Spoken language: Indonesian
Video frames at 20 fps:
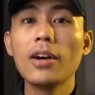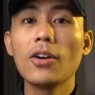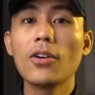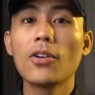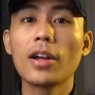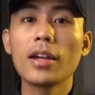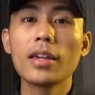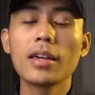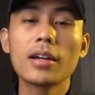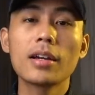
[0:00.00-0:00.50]
ada
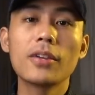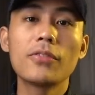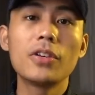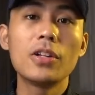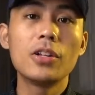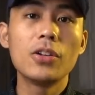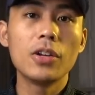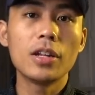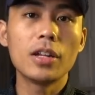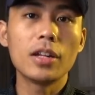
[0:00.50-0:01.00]
orang yang
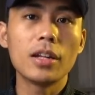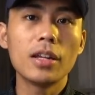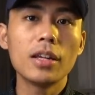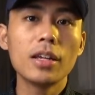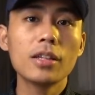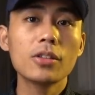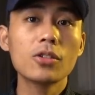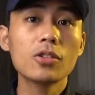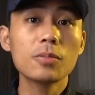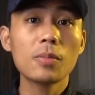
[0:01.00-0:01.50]
ngevideoin
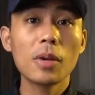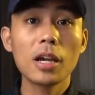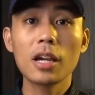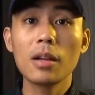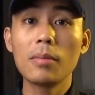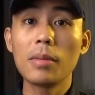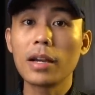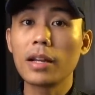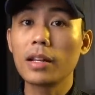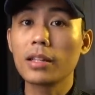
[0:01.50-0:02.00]
ini terus
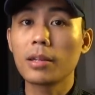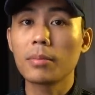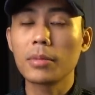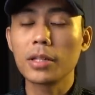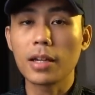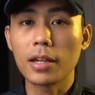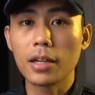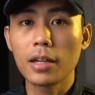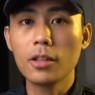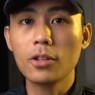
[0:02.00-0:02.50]
manggil-manggil
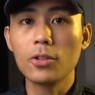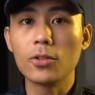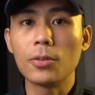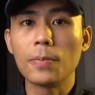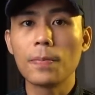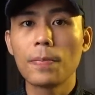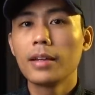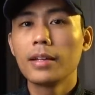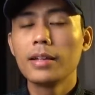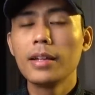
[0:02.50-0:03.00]
temannya gitu.
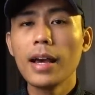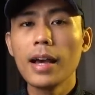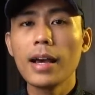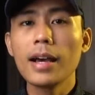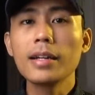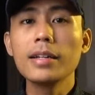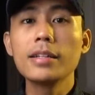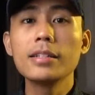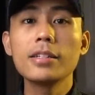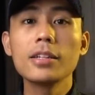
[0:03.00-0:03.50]

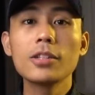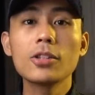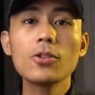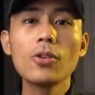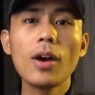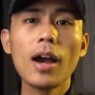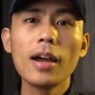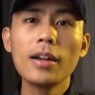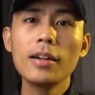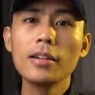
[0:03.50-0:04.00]
Dan di situ
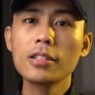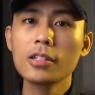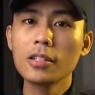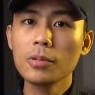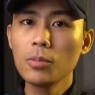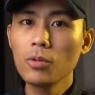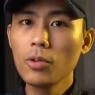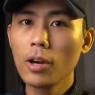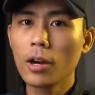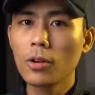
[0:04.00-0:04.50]
ada
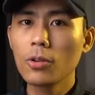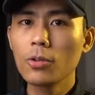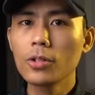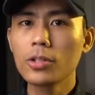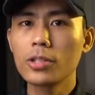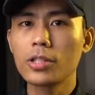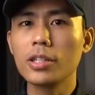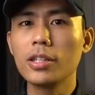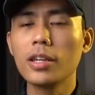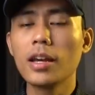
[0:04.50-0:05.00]
sebuah
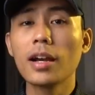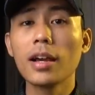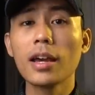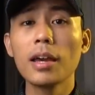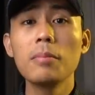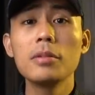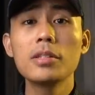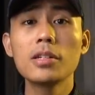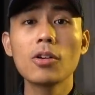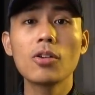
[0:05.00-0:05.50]
kursi yang
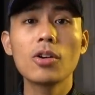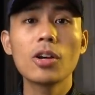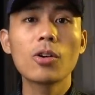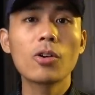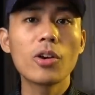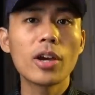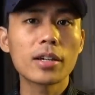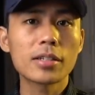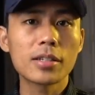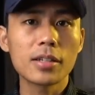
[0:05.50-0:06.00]
kayak bisa
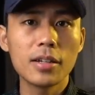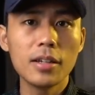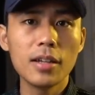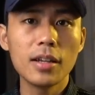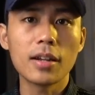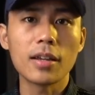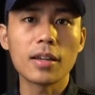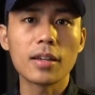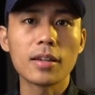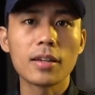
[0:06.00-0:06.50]
goyang-goyang
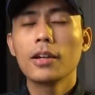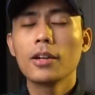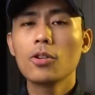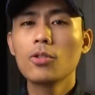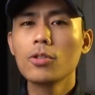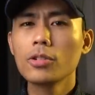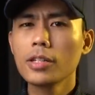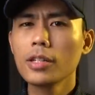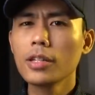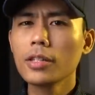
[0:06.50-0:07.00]
sendiri.
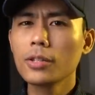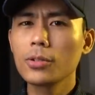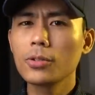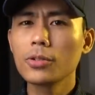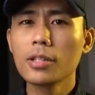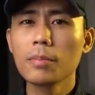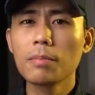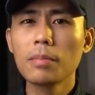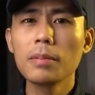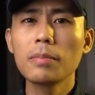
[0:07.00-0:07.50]
Kursi itu
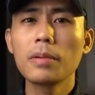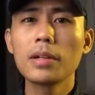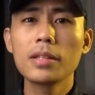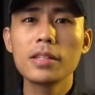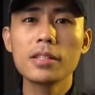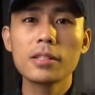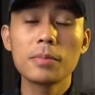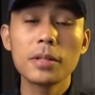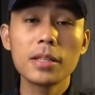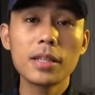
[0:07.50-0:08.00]
sempat berhenti
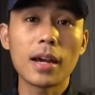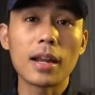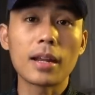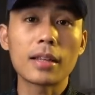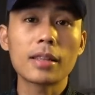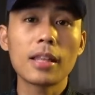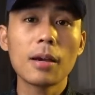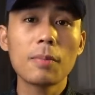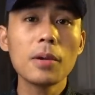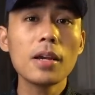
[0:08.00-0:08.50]
sebentar,
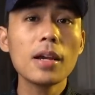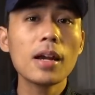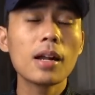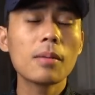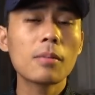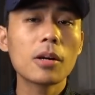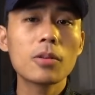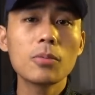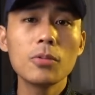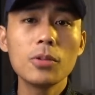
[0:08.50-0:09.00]
tapi nggak
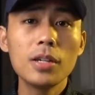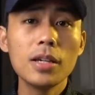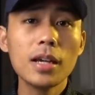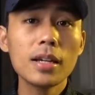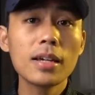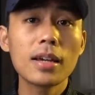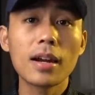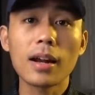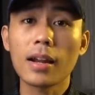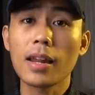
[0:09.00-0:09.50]
lama kemudian
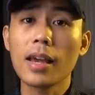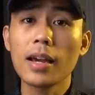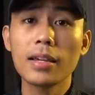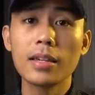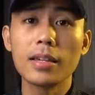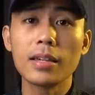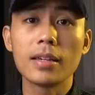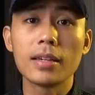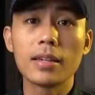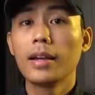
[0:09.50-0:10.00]
gerak
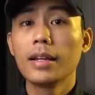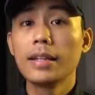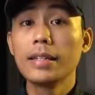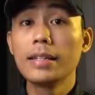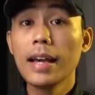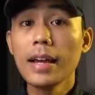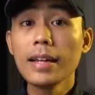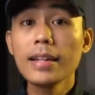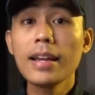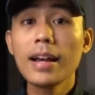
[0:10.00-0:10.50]
lagi.
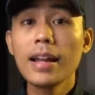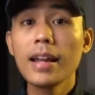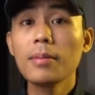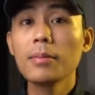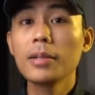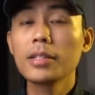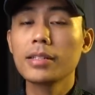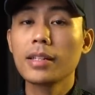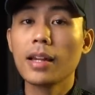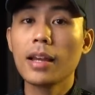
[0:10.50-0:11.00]
Dan gak lama
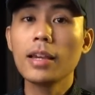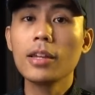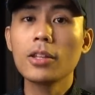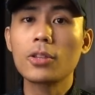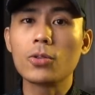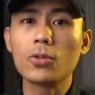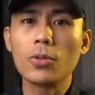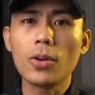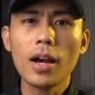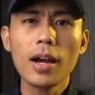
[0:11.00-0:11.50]
setelah
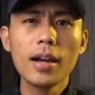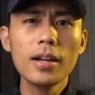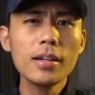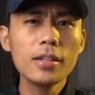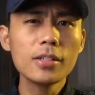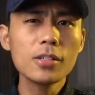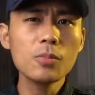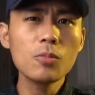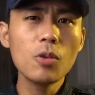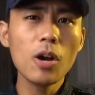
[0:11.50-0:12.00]
itu, ada
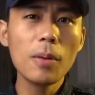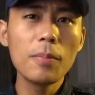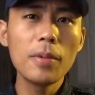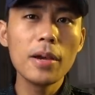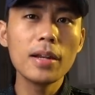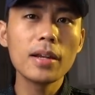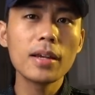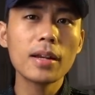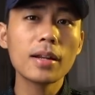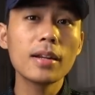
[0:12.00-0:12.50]
sebuah
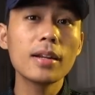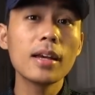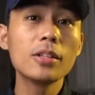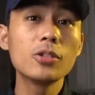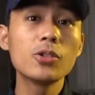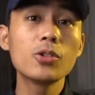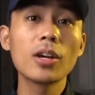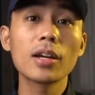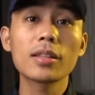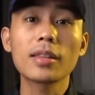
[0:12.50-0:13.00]
banner dan
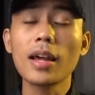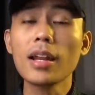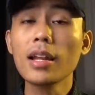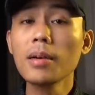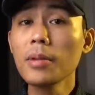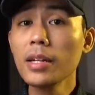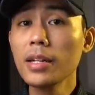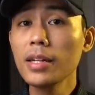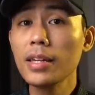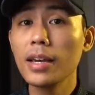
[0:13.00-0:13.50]
juga
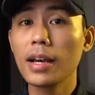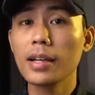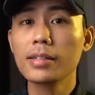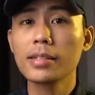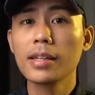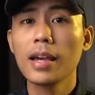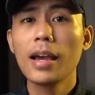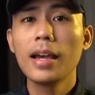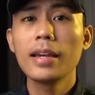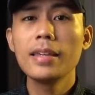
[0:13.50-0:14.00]
tanaman
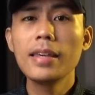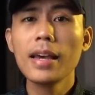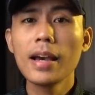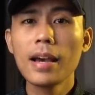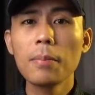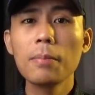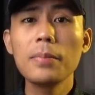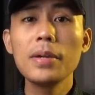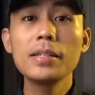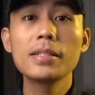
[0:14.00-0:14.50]
hias
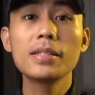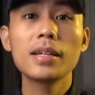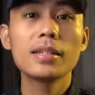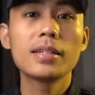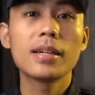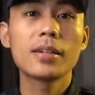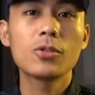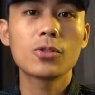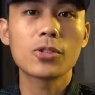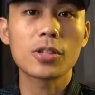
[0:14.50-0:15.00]
yang bisa
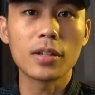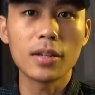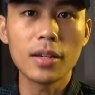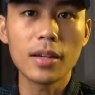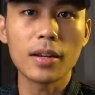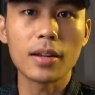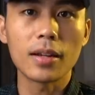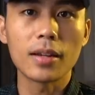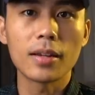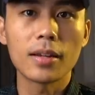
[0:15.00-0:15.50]
jatuh
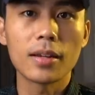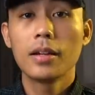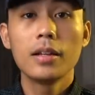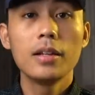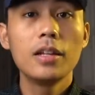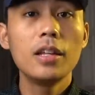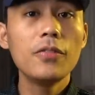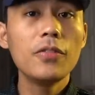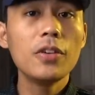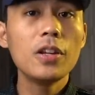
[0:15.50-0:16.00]
sendiri.
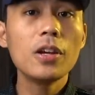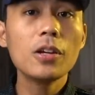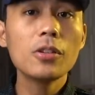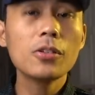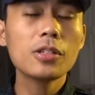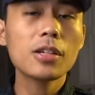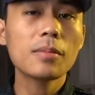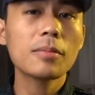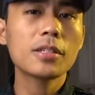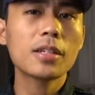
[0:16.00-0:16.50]
Di video
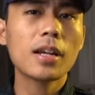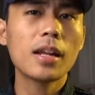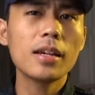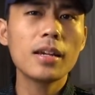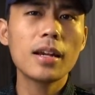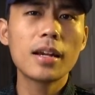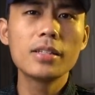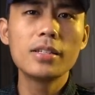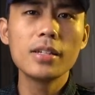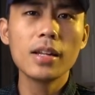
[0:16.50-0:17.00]
itu sama sekali
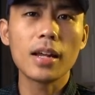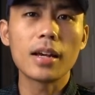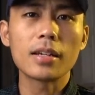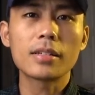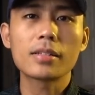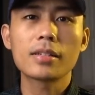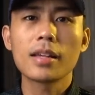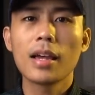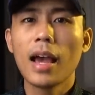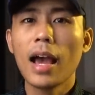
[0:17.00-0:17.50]
nggak
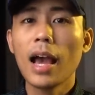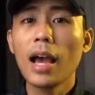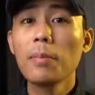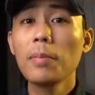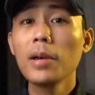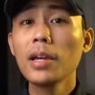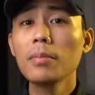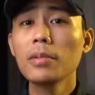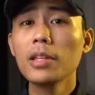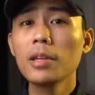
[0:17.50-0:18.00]
jelas
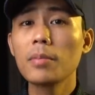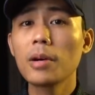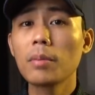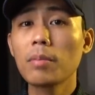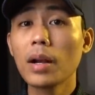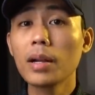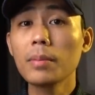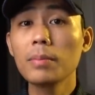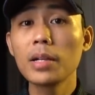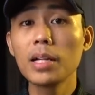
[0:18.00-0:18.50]
apa yang
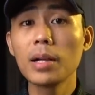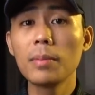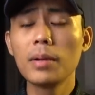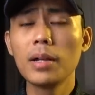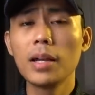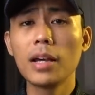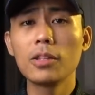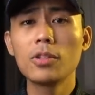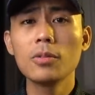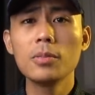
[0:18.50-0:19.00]
menyebabkan
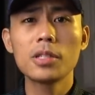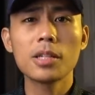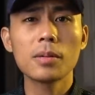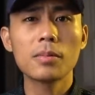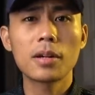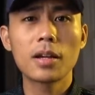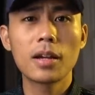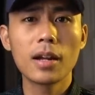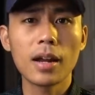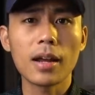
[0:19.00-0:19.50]
benda-benda itu bisa
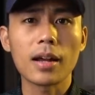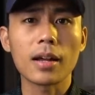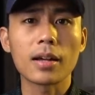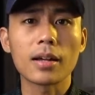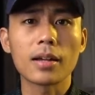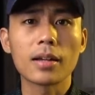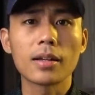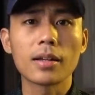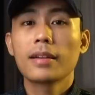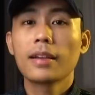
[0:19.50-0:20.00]
bergerak.
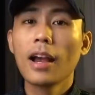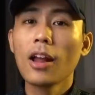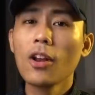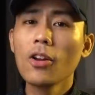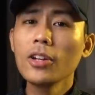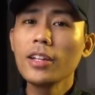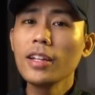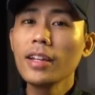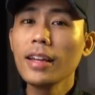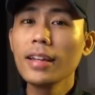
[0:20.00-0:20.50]

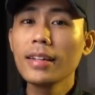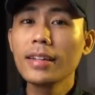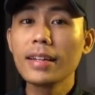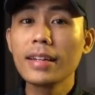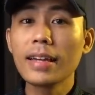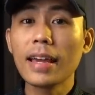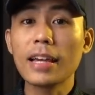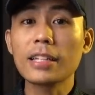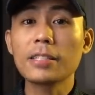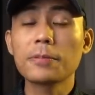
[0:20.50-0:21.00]
Kalau dilihat
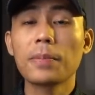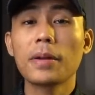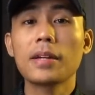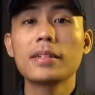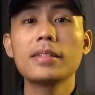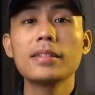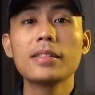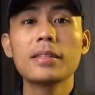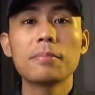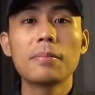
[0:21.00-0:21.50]
dari
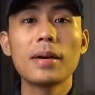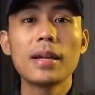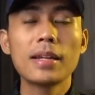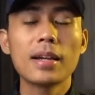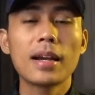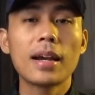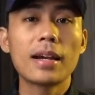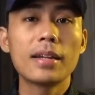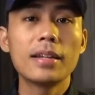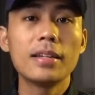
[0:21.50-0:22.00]
ekspresi teman
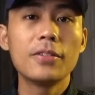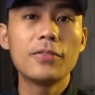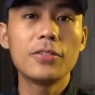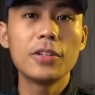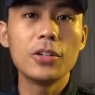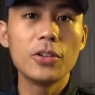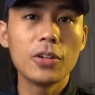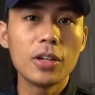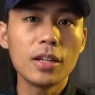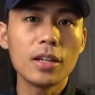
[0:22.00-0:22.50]
yang ada di
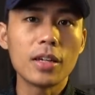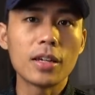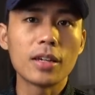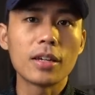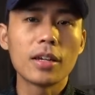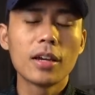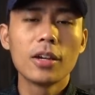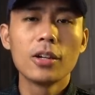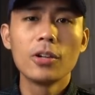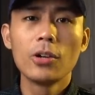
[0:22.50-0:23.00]
video ini,
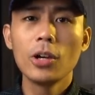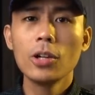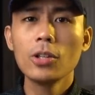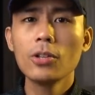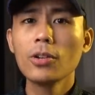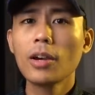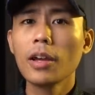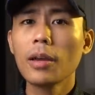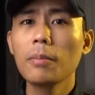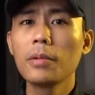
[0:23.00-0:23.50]
Doi itu
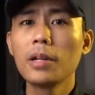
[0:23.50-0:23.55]
kayak